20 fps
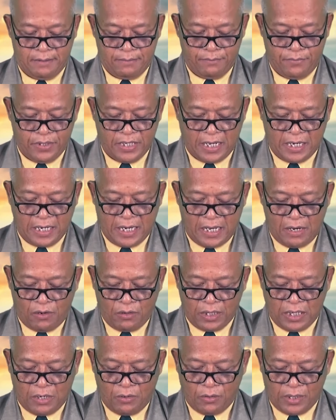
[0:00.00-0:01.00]
Biarlah
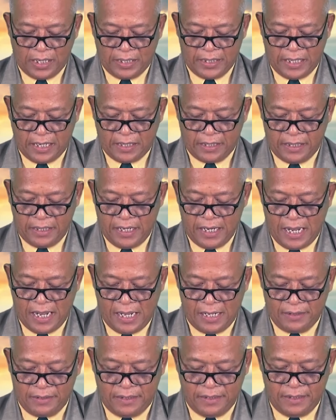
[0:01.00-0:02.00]
orang-orang yang rendah
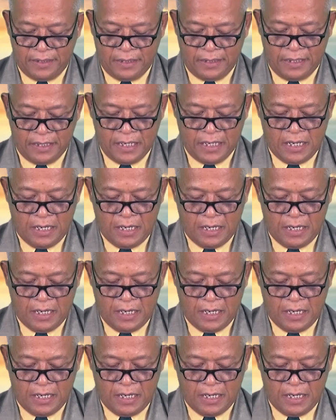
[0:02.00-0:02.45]
hati